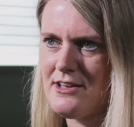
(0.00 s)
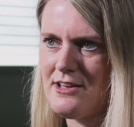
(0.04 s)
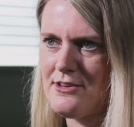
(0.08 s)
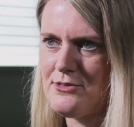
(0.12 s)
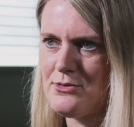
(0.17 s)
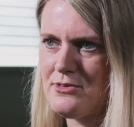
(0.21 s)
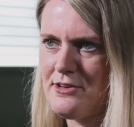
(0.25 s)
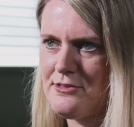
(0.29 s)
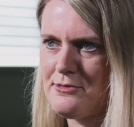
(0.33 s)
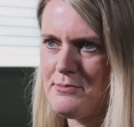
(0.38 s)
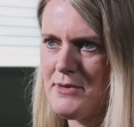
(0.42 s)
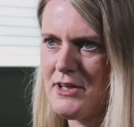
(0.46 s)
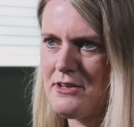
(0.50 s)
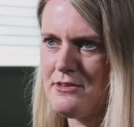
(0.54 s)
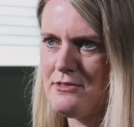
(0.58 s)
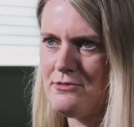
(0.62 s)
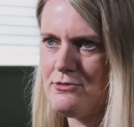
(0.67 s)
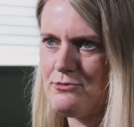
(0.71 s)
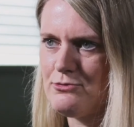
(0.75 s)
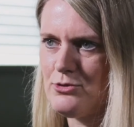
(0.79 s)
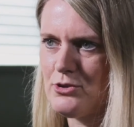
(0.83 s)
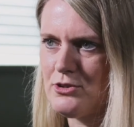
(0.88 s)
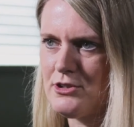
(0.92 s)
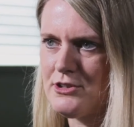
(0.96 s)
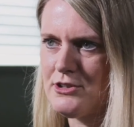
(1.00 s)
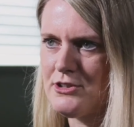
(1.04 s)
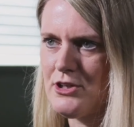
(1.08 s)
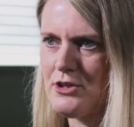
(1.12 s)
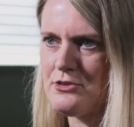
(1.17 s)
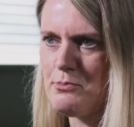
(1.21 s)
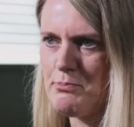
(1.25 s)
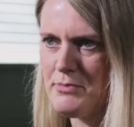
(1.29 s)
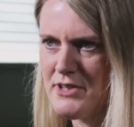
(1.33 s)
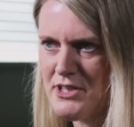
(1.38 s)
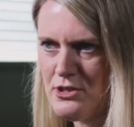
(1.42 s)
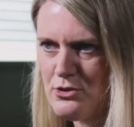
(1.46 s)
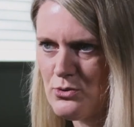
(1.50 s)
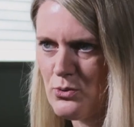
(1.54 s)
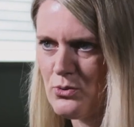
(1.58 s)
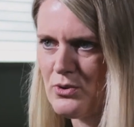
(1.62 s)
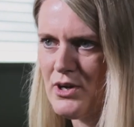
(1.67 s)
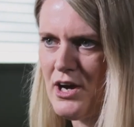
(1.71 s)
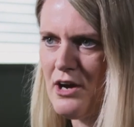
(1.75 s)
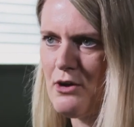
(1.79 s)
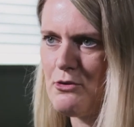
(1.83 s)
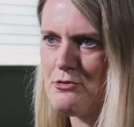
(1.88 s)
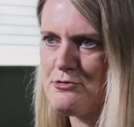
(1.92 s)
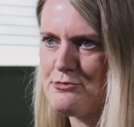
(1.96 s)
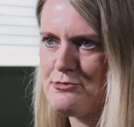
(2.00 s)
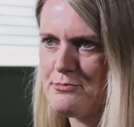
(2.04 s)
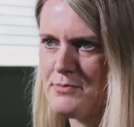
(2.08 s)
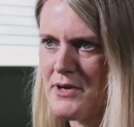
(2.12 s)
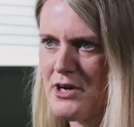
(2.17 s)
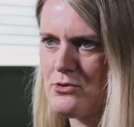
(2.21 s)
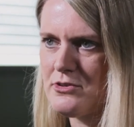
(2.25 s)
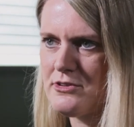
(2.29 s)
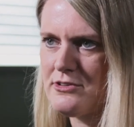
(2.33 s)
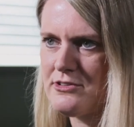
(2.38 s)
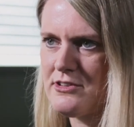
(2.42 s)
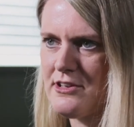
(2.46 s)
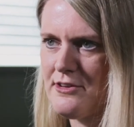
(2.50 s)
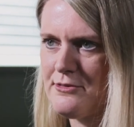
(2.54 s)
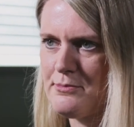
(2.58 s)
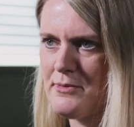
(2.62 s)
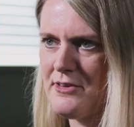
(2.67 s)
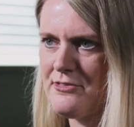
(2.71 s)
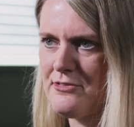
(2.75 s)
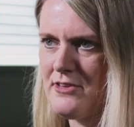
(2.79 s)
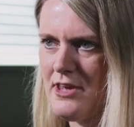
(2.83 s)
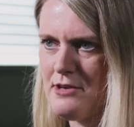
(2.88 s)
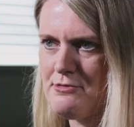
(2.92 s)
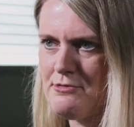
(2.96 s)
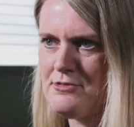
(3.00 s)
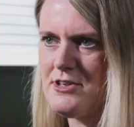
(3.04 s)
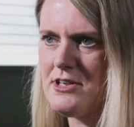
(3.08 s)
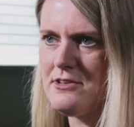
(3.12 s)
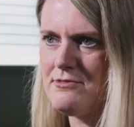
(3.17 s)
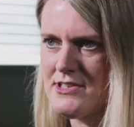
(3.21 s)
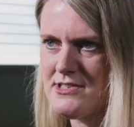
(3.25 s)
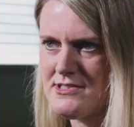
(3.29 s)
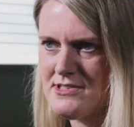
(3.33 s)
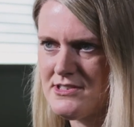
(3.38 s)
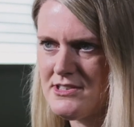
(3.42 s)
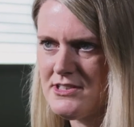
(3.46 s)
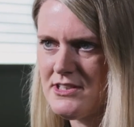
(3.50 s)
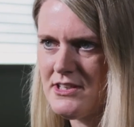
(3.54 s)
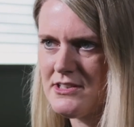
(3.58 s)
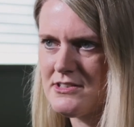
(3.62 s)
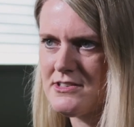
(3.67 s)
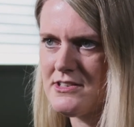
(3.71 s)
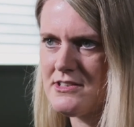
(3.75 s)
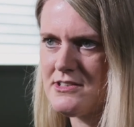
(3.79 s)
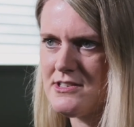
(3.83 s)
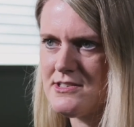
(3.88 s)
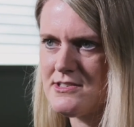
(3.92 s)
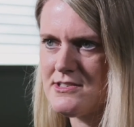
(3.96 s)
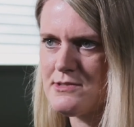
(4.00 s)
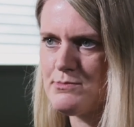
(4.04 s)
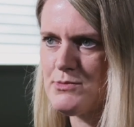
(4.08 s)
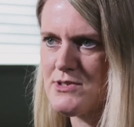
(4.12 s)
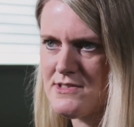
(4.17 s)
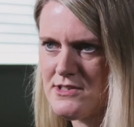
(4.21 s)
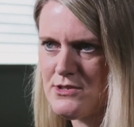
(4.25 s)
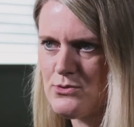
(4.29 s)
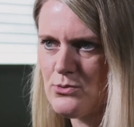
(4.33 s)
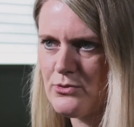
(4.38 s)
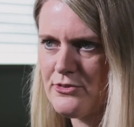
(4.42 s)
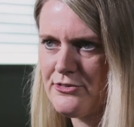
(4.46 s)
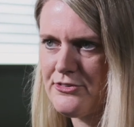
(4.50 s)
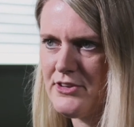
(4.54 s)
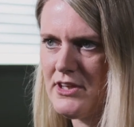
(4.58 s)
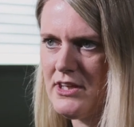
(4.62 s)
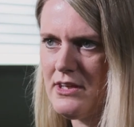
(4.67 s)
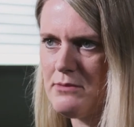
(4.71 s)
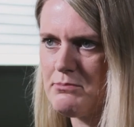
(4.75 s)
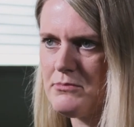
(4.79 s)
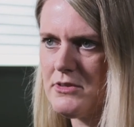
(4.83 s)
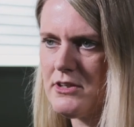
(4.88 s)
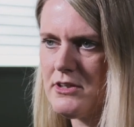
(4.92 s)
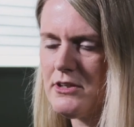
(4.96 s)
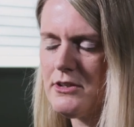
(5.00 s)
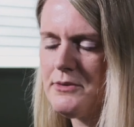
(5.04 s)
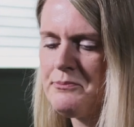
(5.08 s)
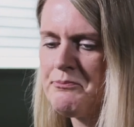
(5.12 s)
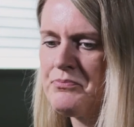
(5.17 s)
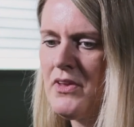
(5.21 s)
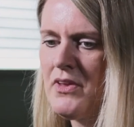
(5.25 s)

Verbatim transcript: also dass man wirklich auch eine Bindung aufbaut, dass man sehr viel investiert in diese Beziehungsebene.